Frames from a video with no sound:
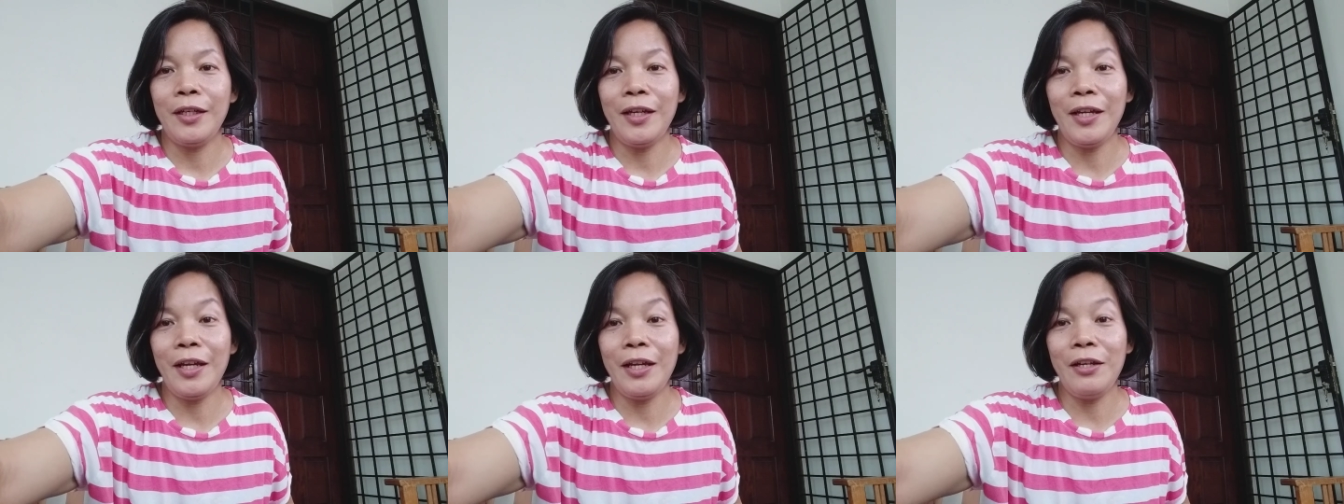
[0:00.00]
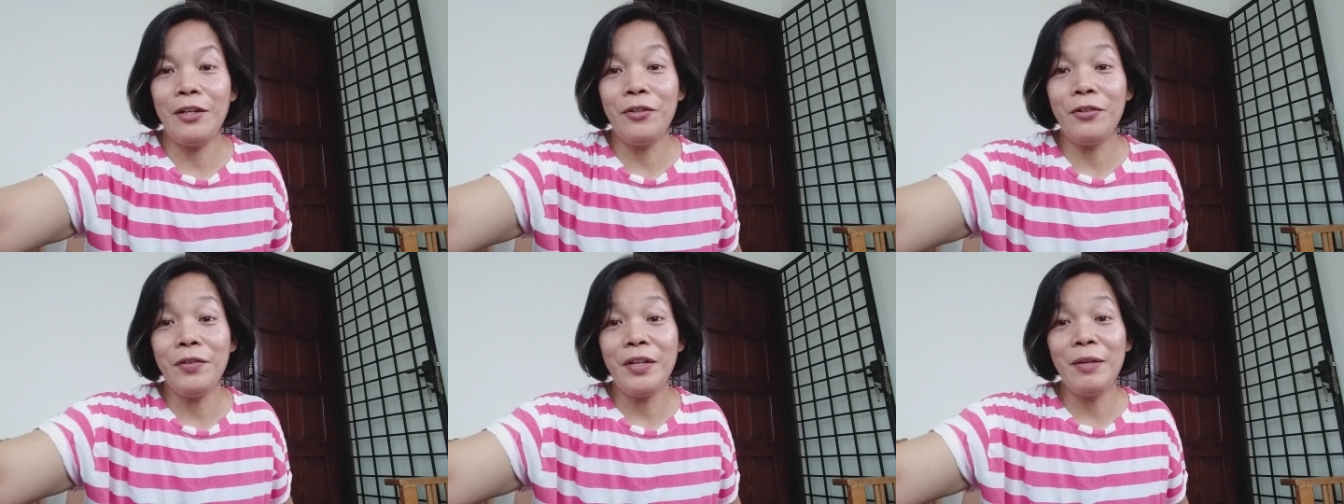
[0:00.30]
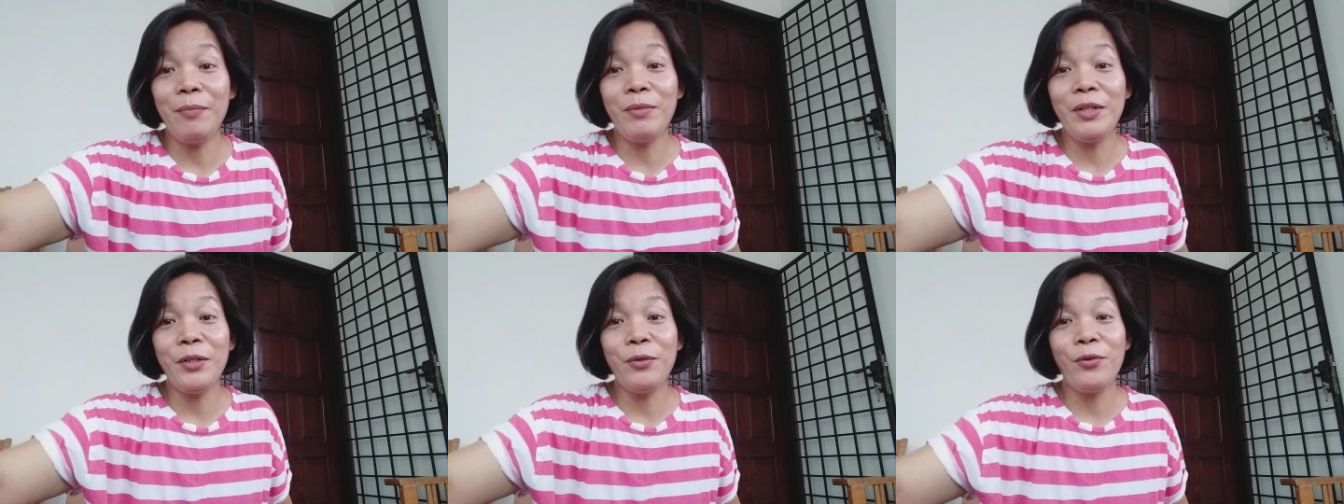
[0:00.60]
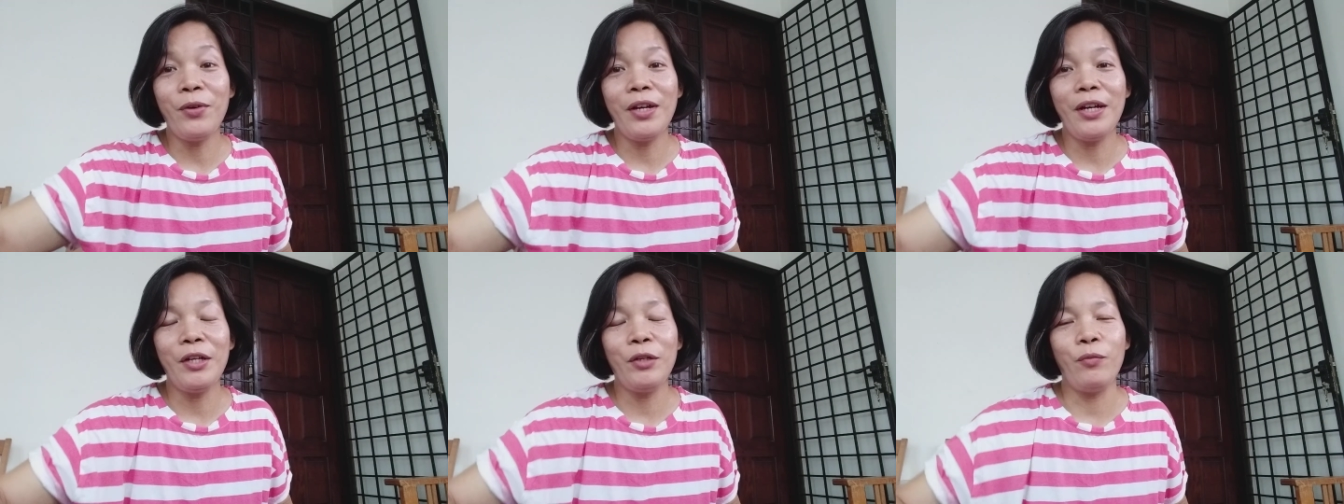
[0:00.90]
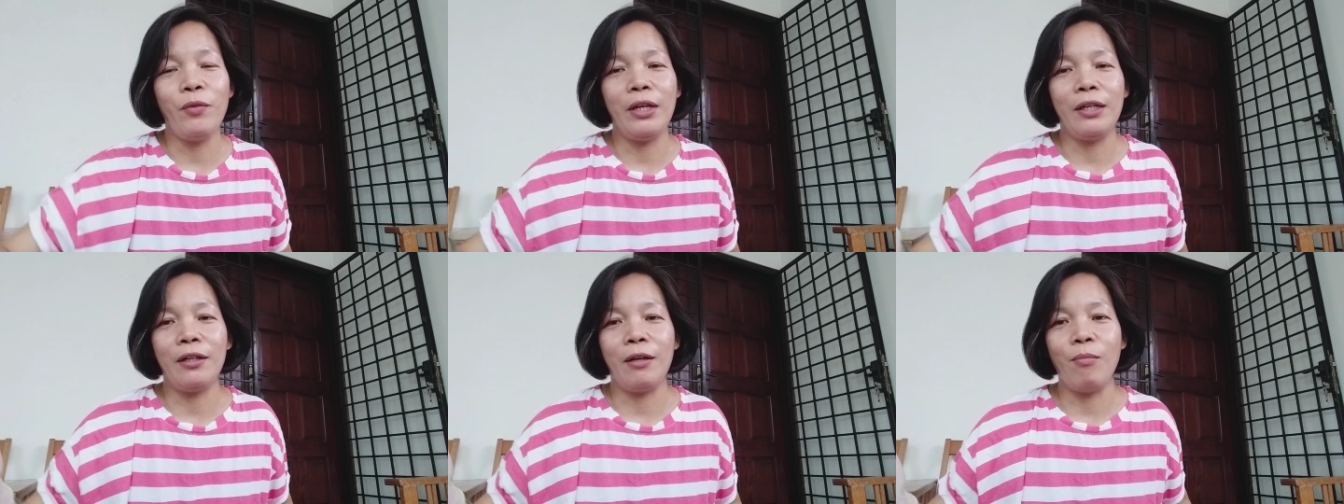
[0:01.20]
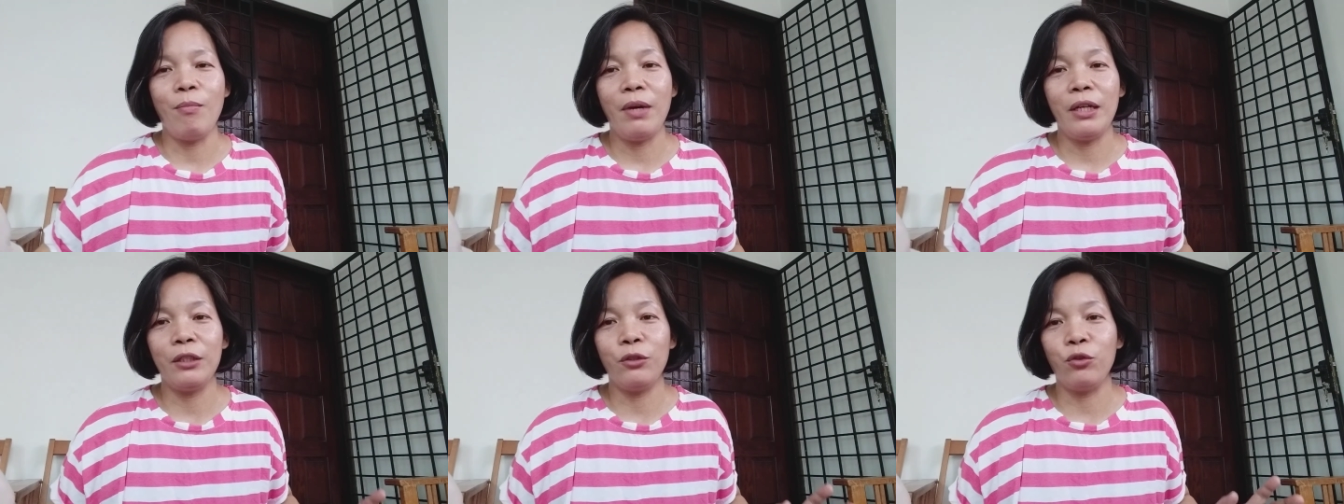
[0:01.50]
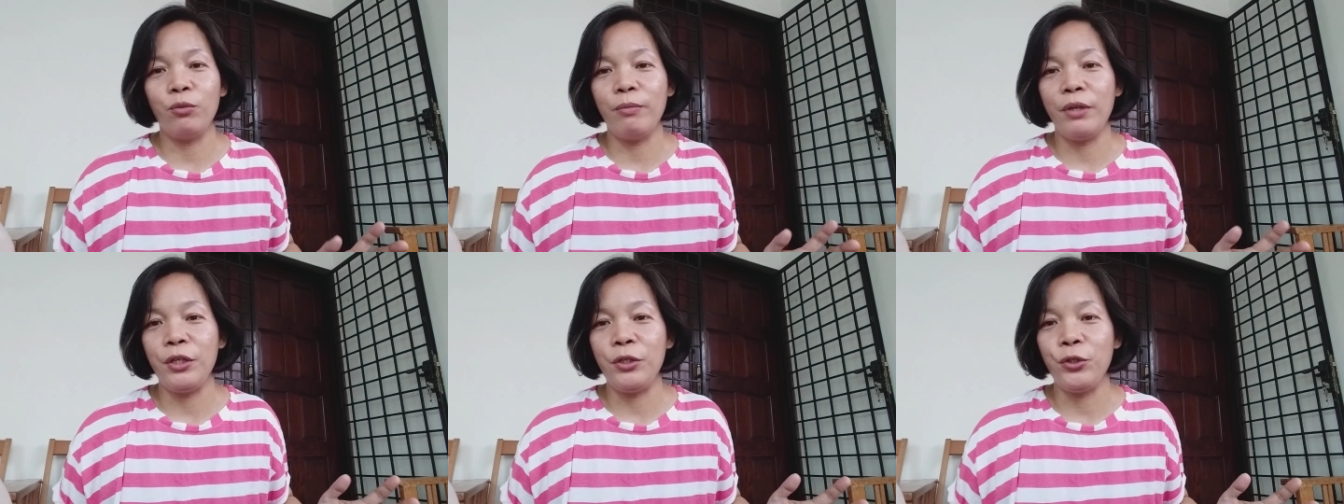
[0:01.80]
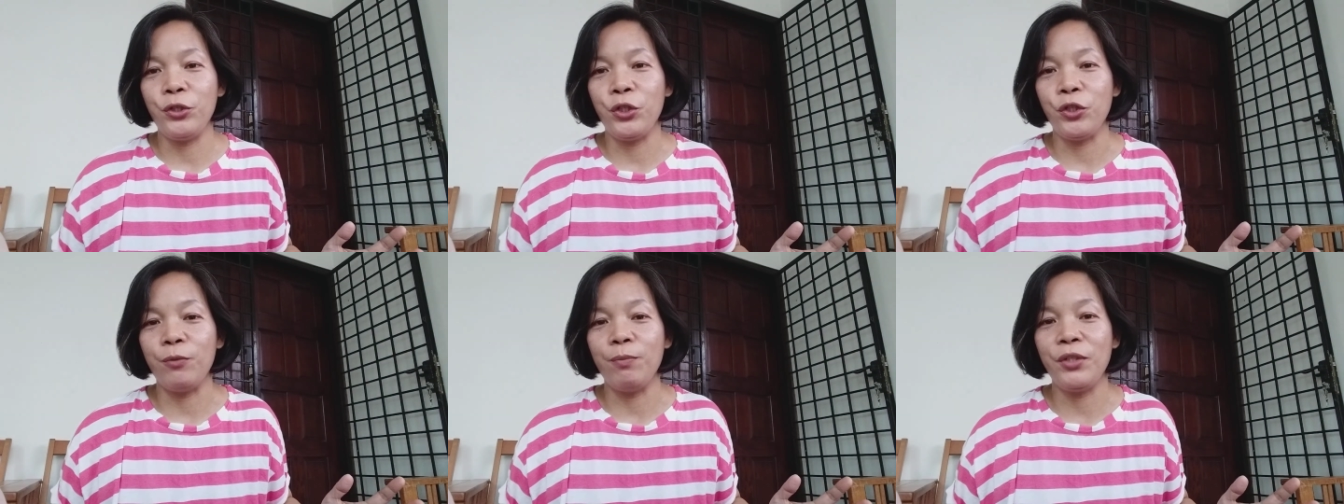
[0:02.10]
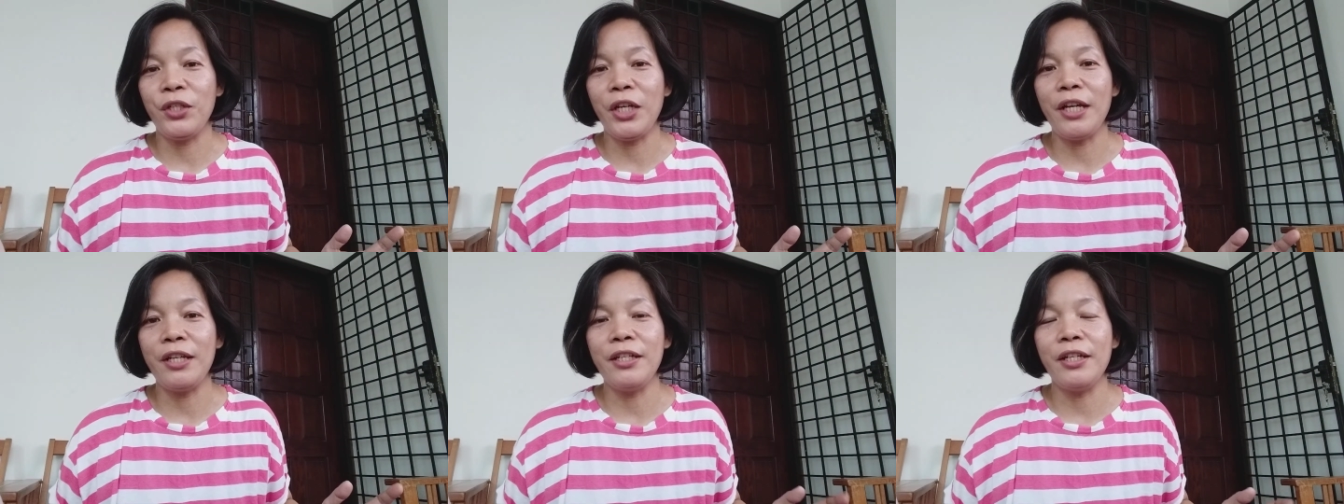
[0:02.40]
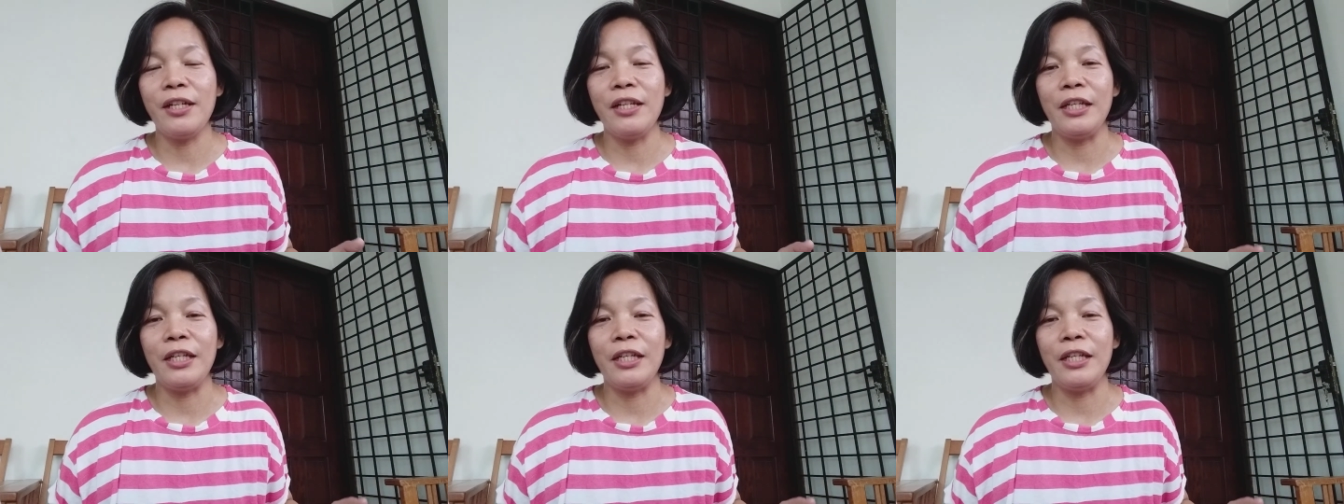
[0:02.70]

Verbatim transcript: Hello everyone! Welcome back to my YouTube channel.